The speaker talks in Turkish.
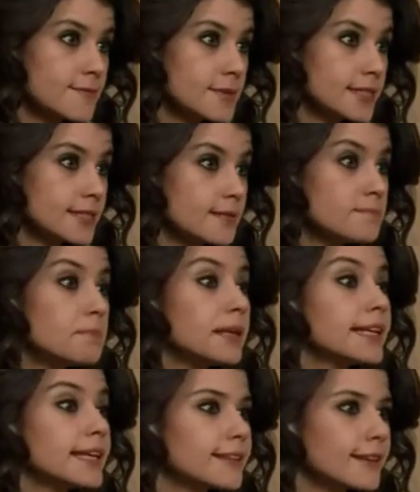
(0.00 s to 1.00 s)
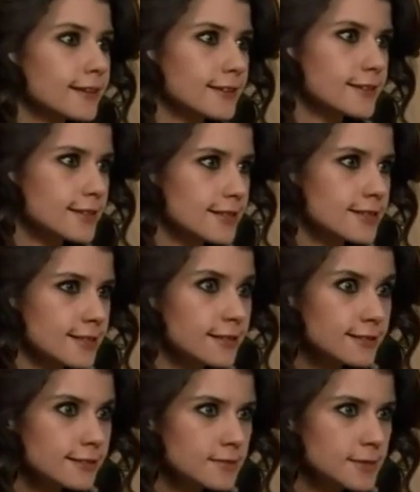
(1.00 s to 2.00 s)
anneme değil bana itaat edeceksin
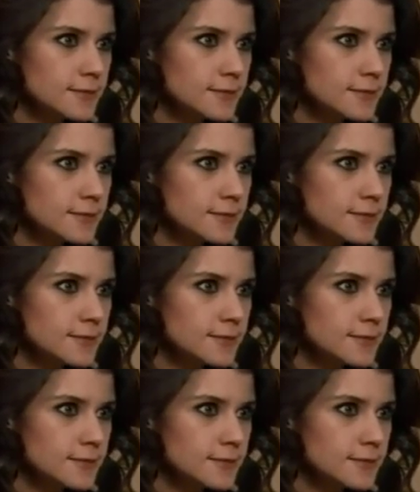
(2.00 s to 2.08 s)
anladın